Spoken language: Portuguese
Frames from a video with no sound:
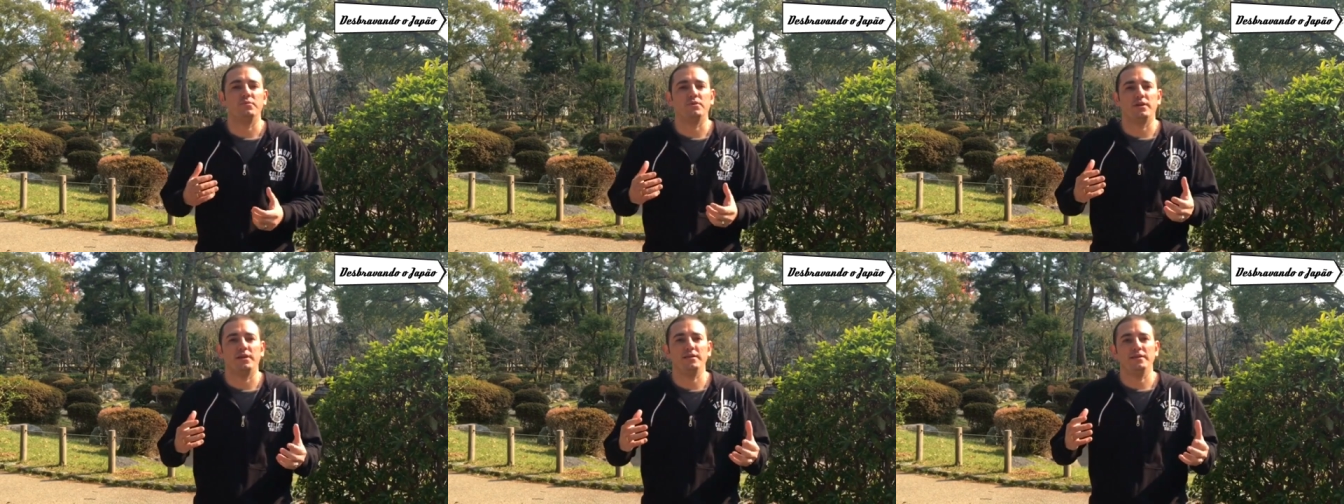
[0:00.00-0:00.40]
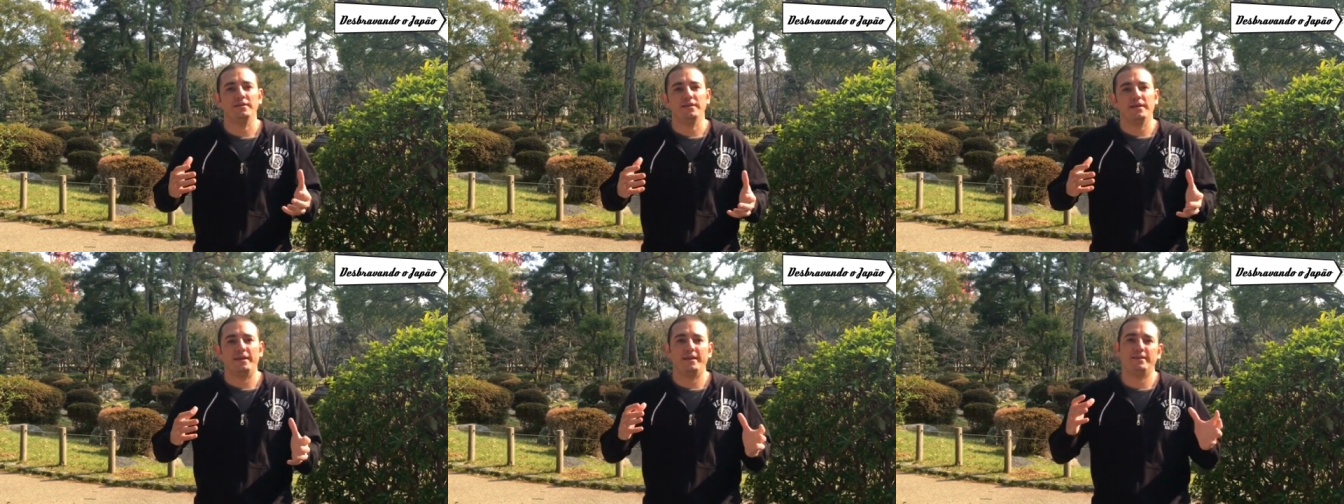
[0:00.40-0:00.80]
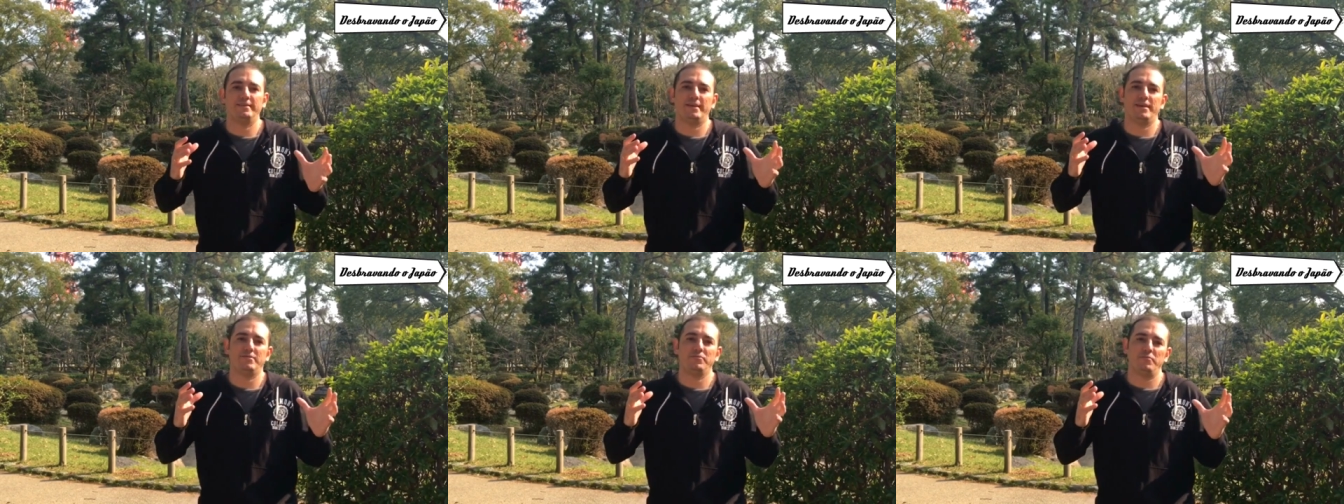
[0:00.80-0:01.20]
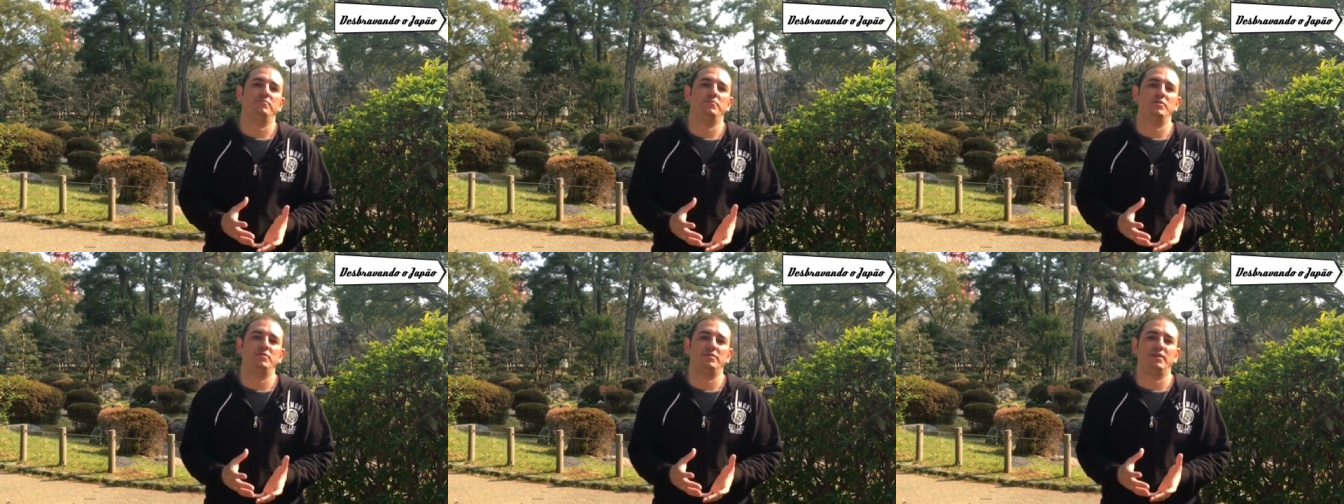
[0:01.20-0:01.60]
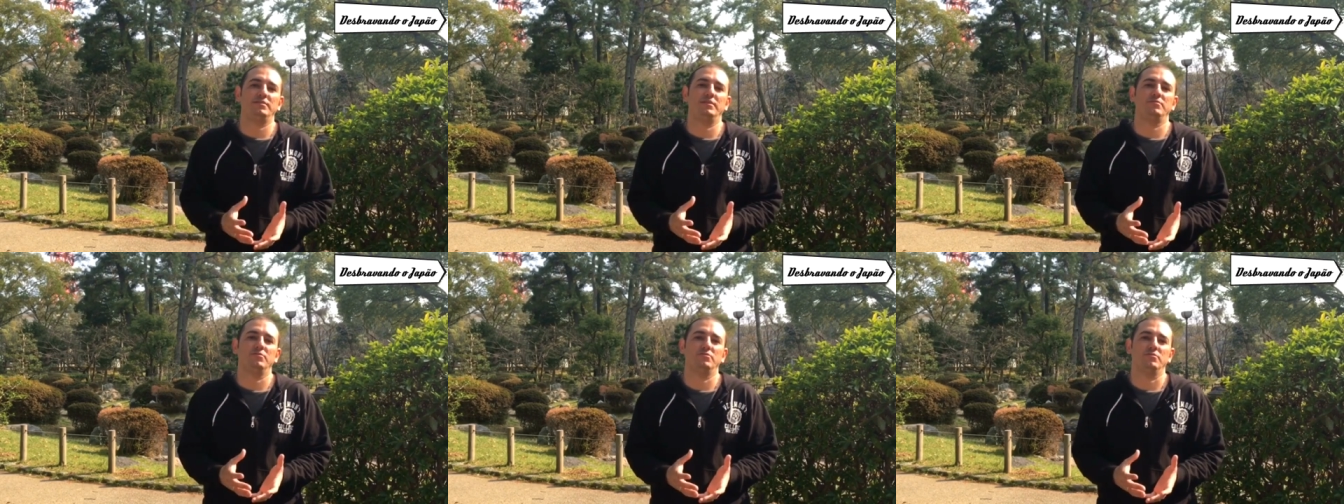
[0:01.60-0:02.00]
Porém, eles eram
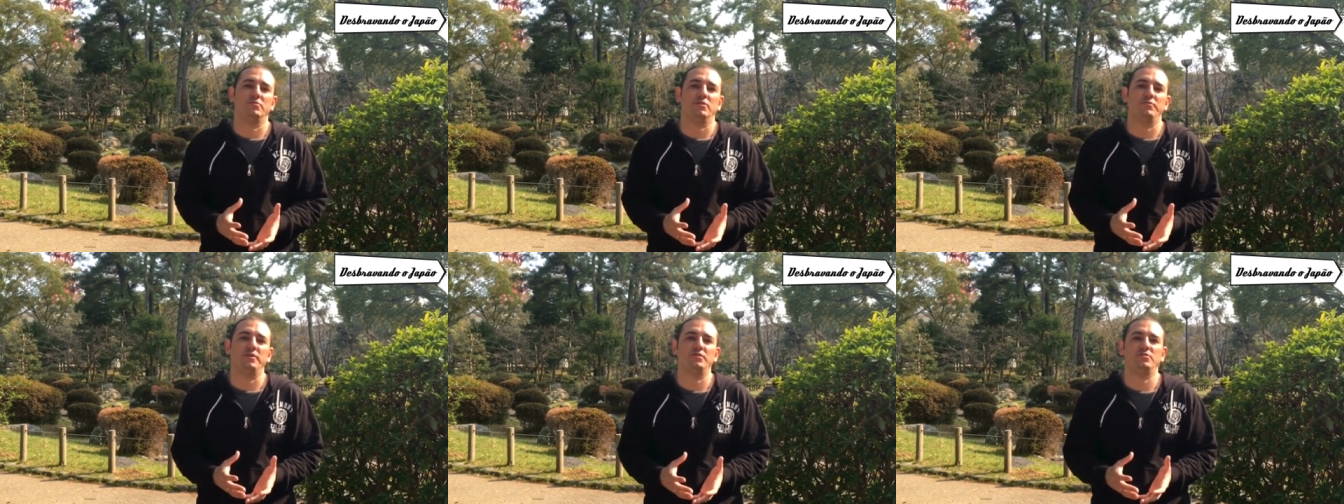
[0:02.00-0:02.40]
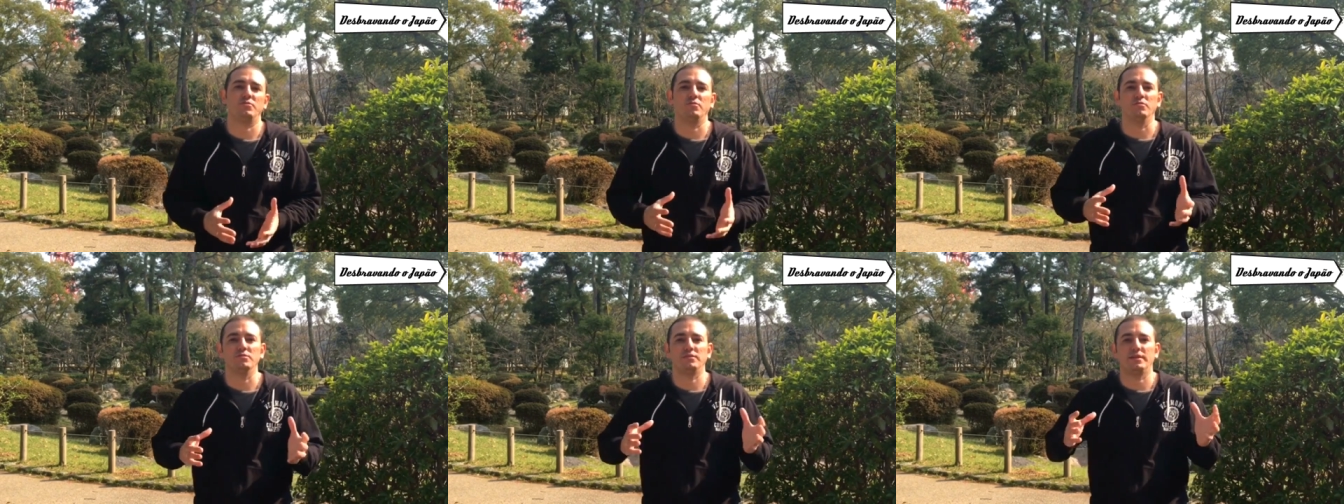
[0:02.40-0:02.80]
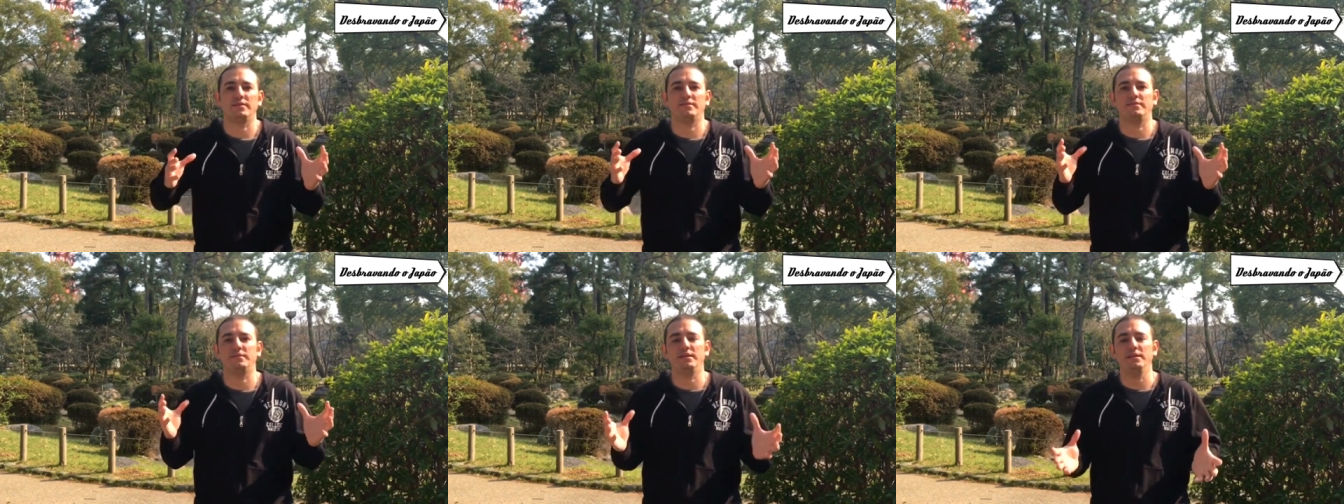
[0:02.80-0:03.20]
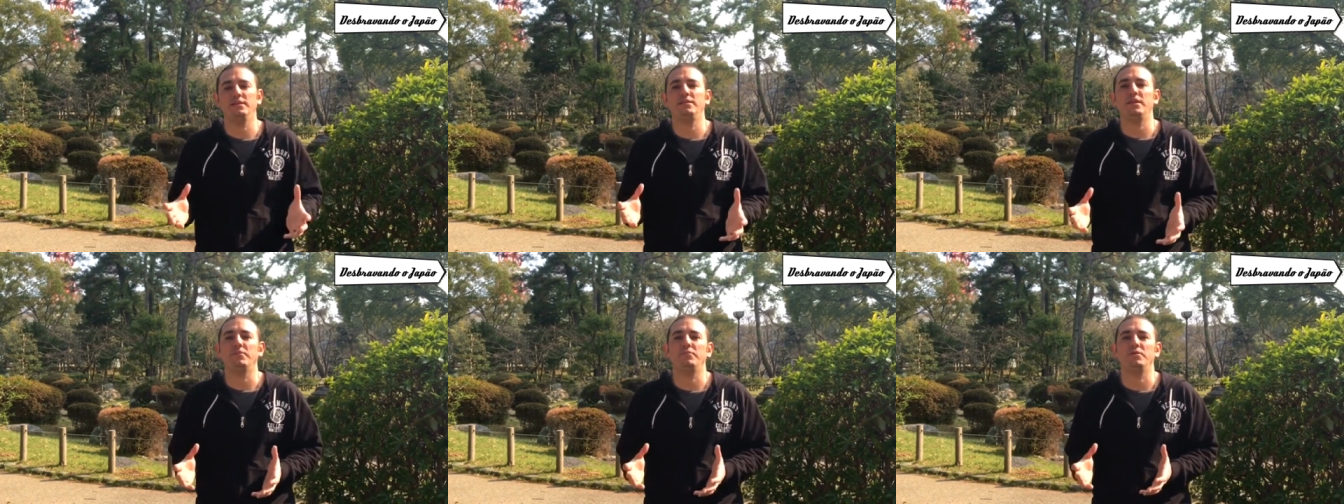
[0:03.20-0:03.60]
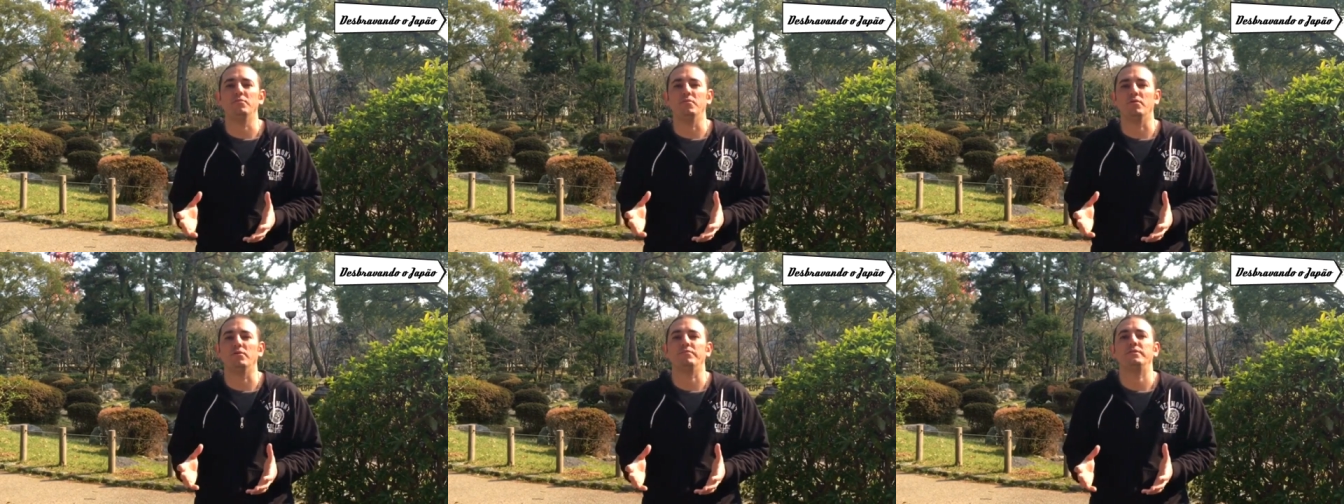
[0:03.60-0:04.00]
1.300 homens contra 30
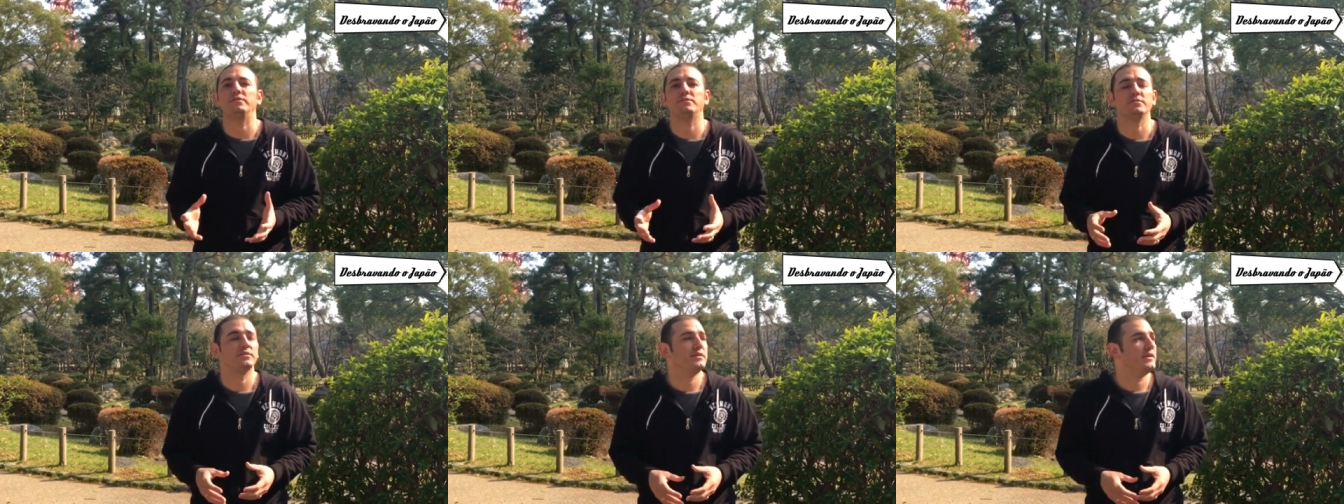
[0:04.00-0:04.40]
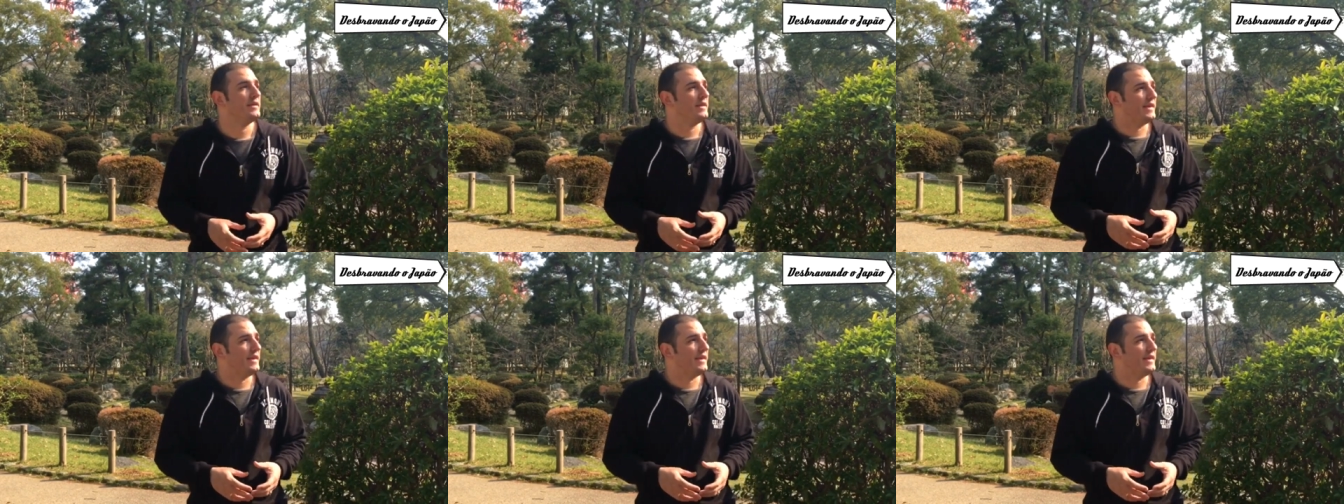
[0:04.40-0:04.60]
mil homens.